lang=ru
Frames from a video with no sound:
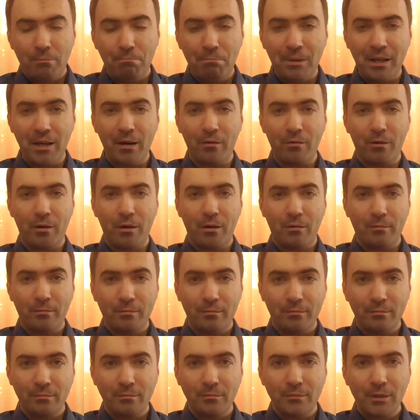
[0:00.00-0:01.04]
Первое.
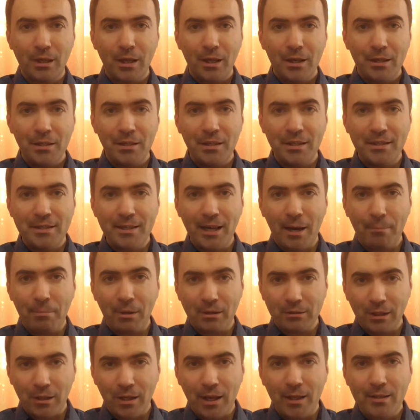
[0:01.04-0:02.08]
Нельзя
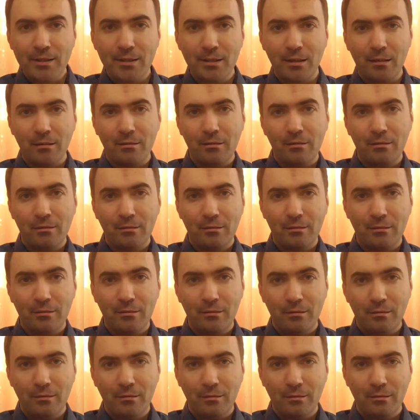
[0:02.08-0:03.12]
поклоняться
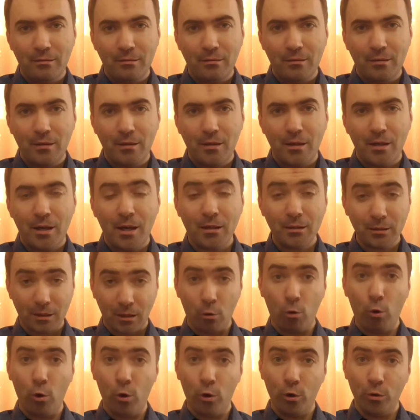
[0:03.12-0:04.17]

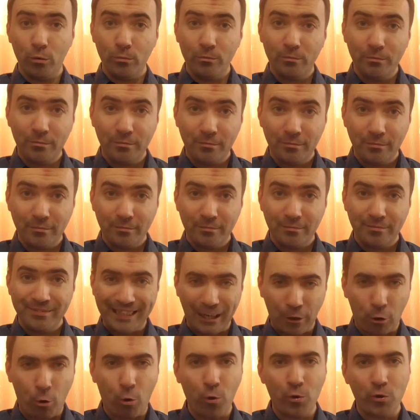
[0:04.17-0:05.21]
алкоголю,
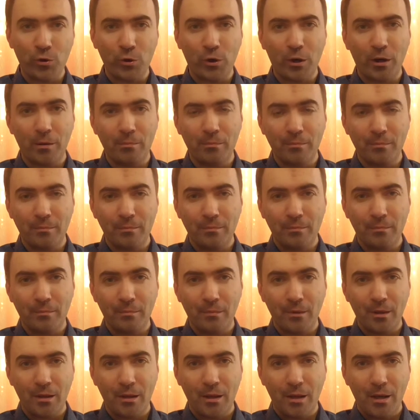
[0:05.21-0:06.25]
наркотикам.
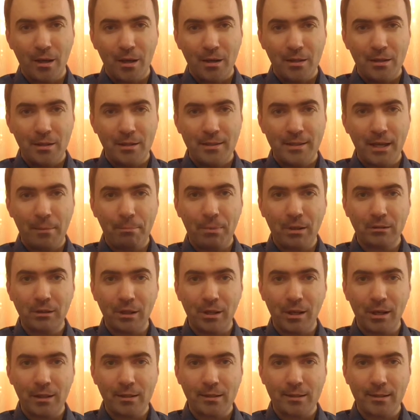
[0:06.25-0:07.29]
Нельзя
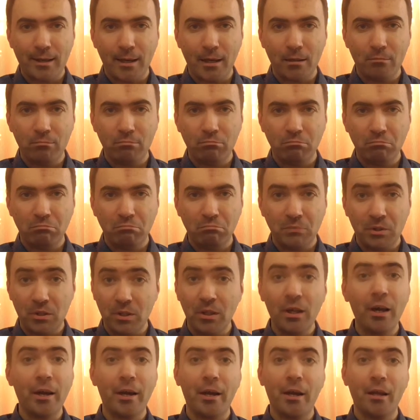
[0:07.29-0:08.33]
поклоняться
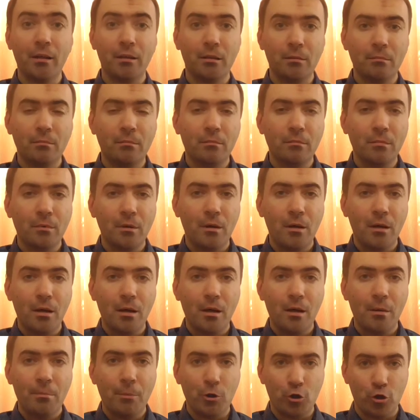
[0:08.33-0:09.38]
сигаретам.
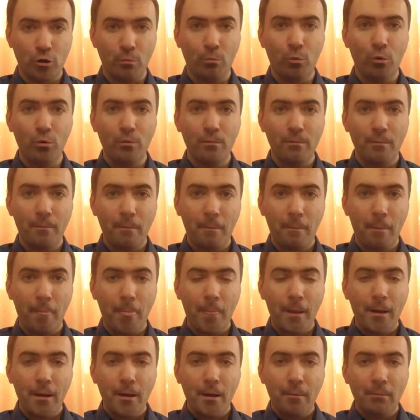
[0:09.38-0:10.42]
Почему?
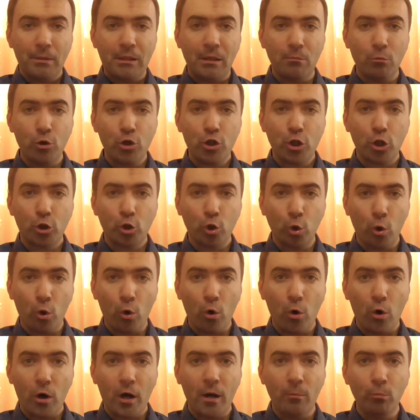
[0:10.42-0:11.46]
Потому что
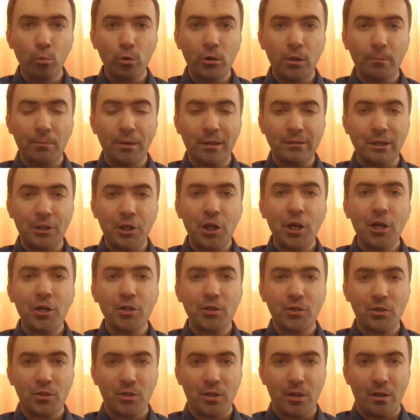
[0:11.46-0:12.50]
то, кому ты
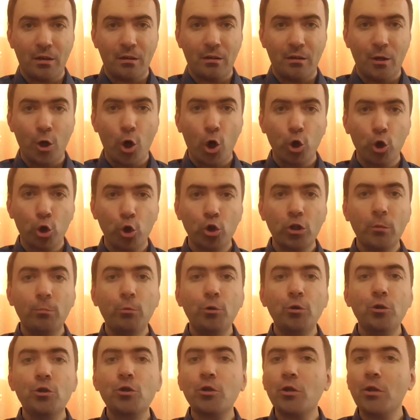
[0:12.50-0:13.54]
поклоняешься, то ты
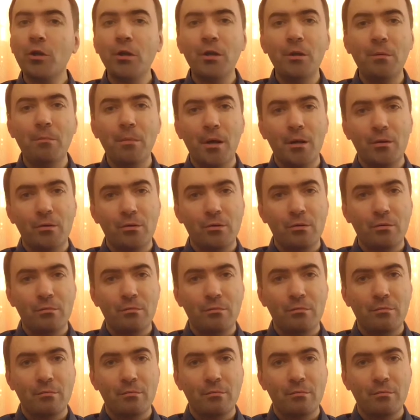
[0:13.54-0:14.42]
будешь и иметь.